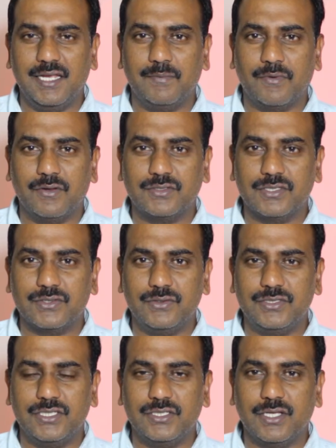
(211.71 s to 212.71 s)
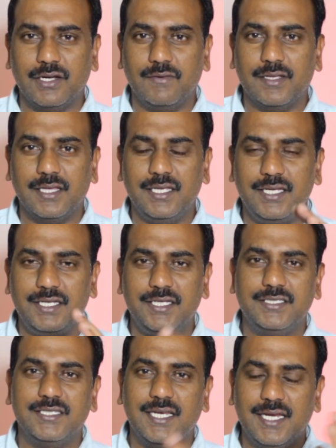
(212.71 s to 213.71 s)
అనే ప్రాసెస్ వచ్చిన తర్వాత ఈ
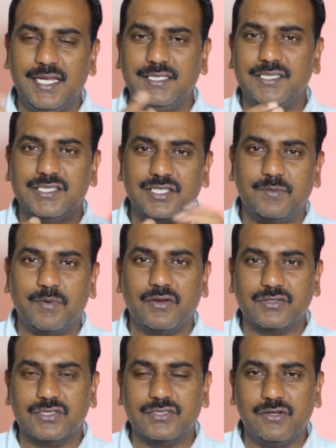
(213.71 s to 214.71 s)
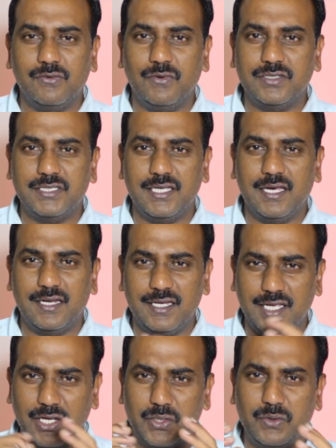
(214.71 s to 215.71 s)
డిజిటలైజేషన్ ప్రాసెస్లో
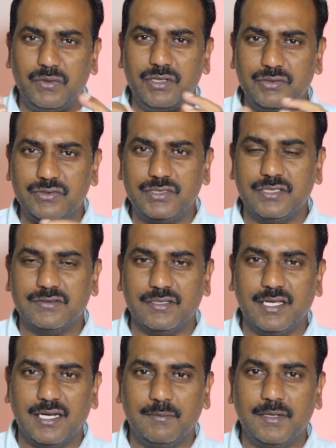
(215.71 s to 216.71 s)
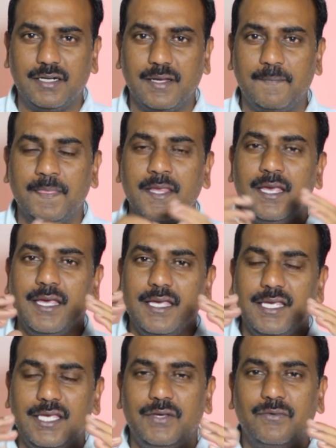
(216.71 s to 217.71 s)
ఓసీఆర్ని ఎక్కువ యూజ్ చేస్తున్నారన్నమాట
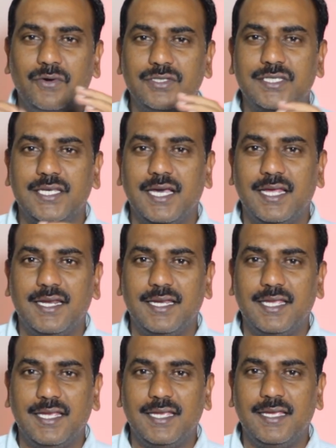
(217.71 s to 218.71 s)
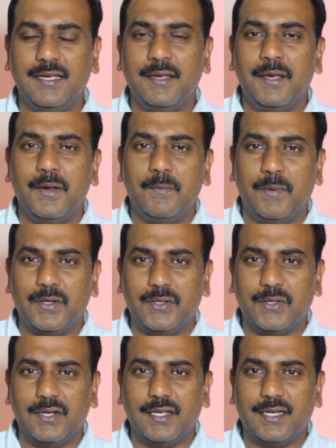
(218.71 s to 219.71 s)
ఈ ఓసీఆర్ని
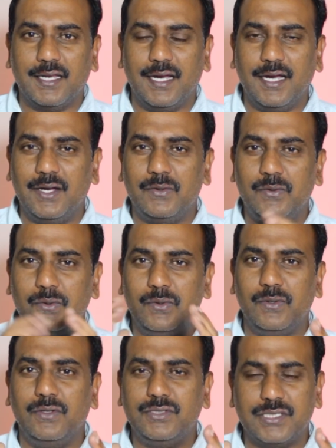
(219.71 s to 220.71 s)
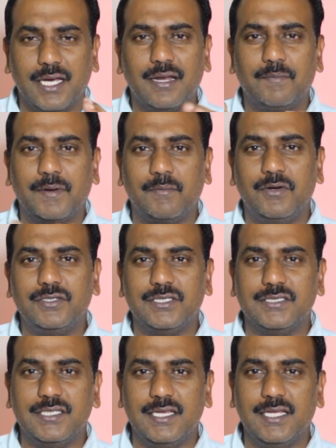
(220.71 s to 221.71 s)
పర్టికులర్గా గూగుల్ చాలా ప్రమోట్
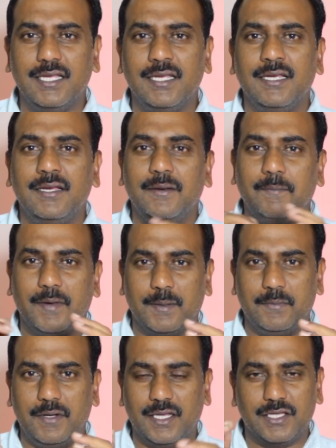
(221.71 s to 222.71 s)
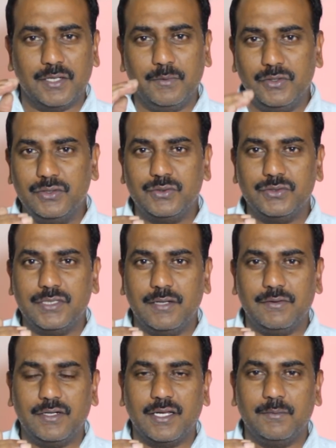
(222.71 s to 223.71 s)
చేసింది మనము అంతకుముందు చూసే
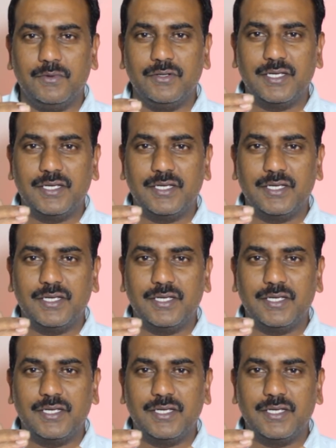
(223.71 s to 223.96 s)
ఉంటాము